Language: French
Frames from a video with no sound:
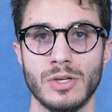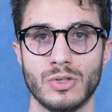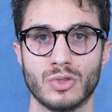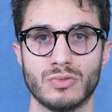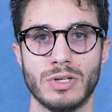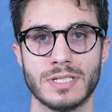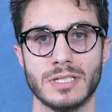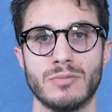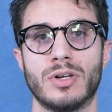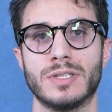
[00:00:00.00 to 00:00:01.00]
Donc je vous laisse
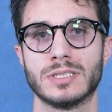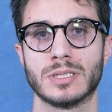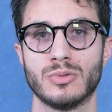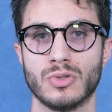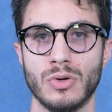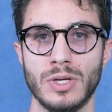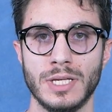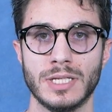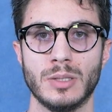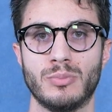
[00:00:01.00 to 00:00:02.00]
aller voir en description
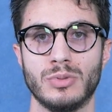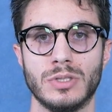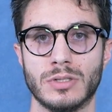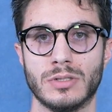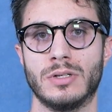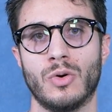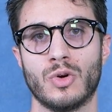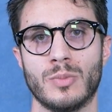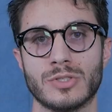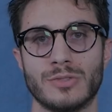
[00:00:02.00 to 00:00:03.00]
et puis euh, on
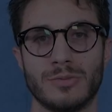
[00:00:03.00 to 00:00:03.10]
commence de